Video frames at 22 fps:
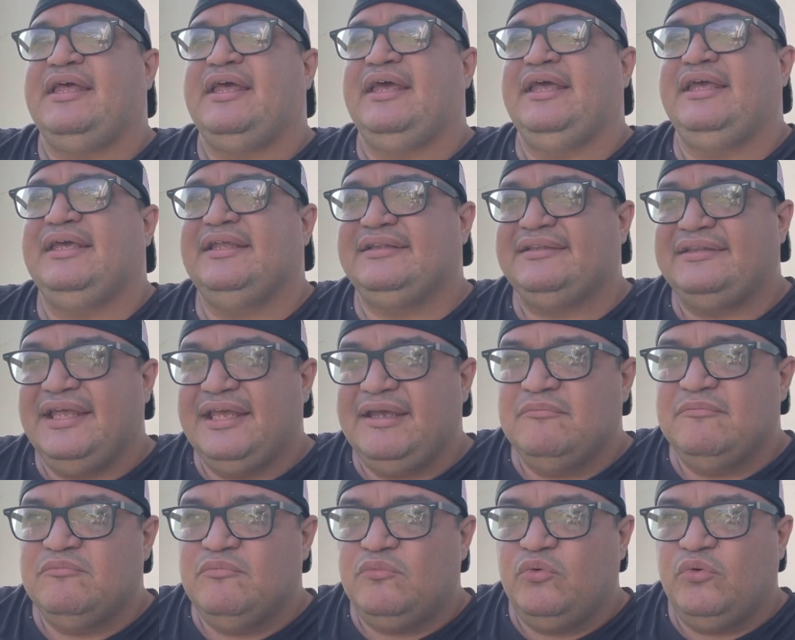e tem
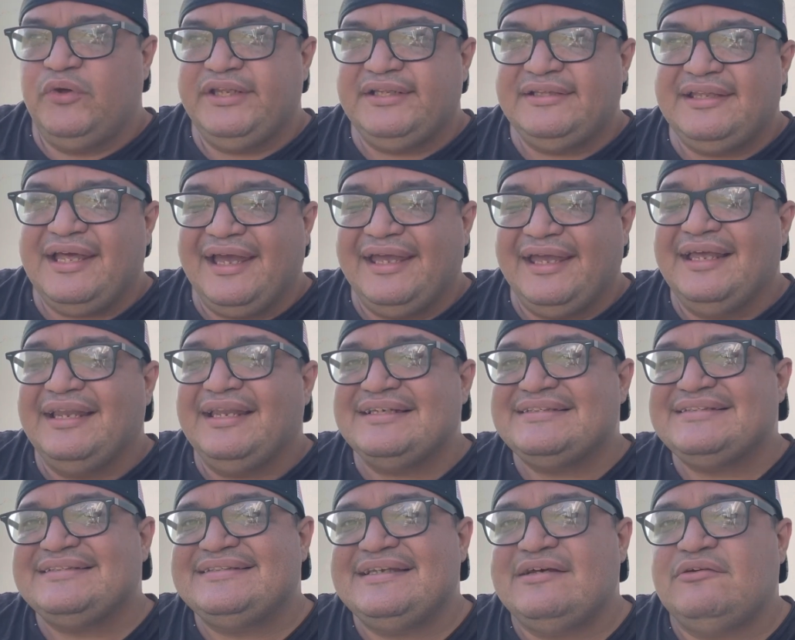muita
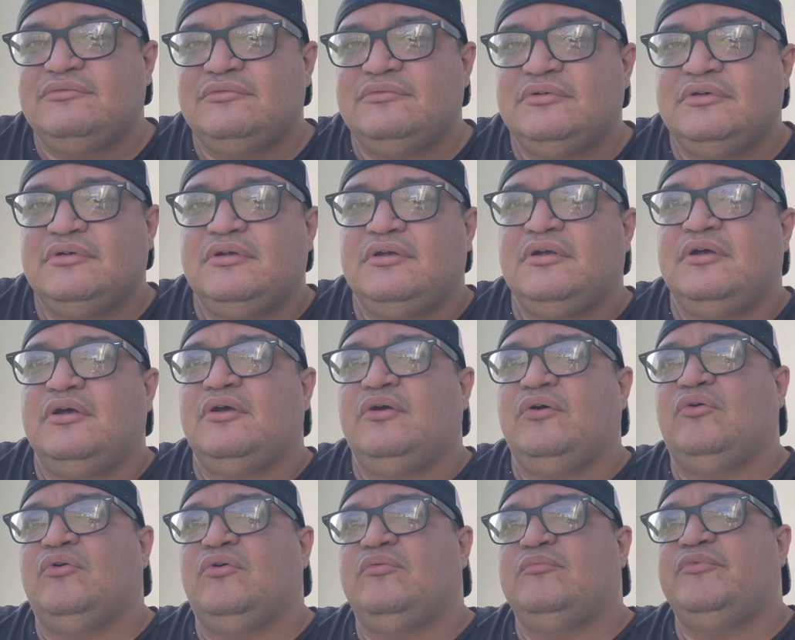relação
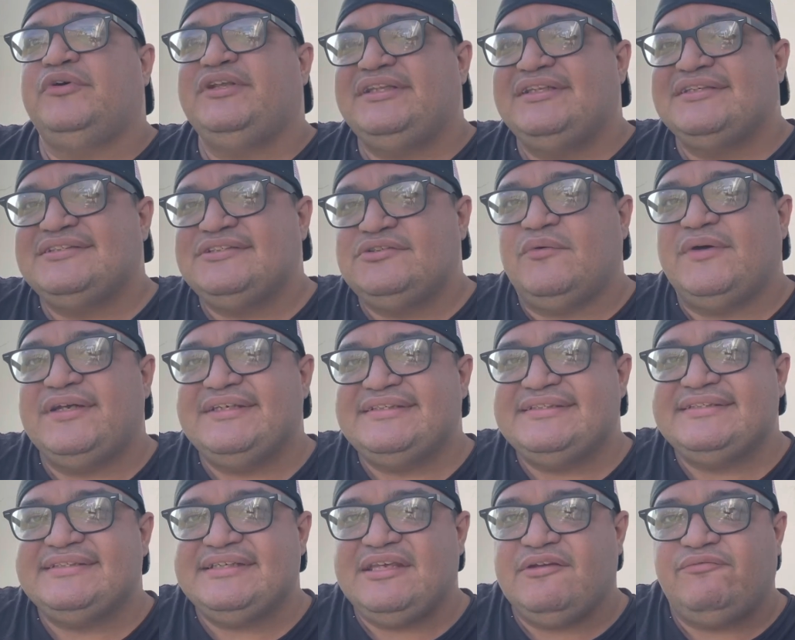com muitas
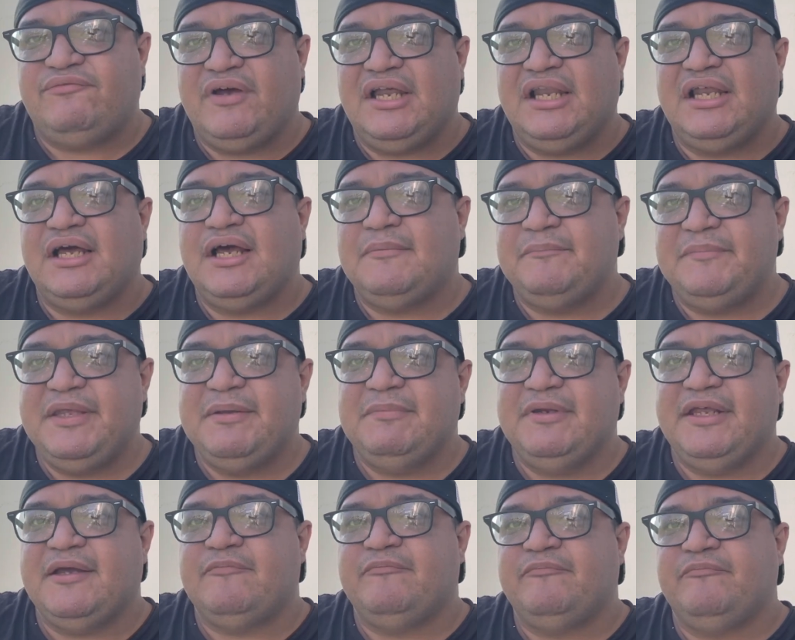coisas que falam a
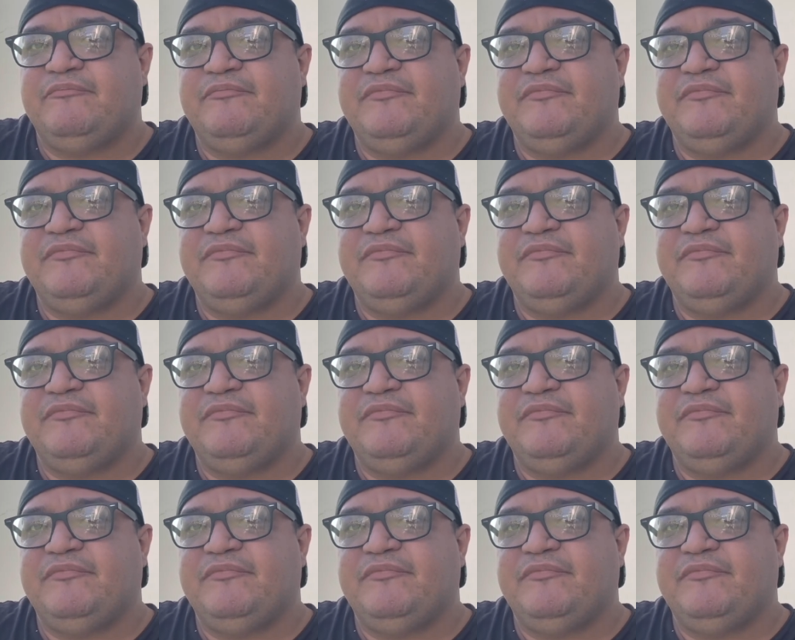Bíblia.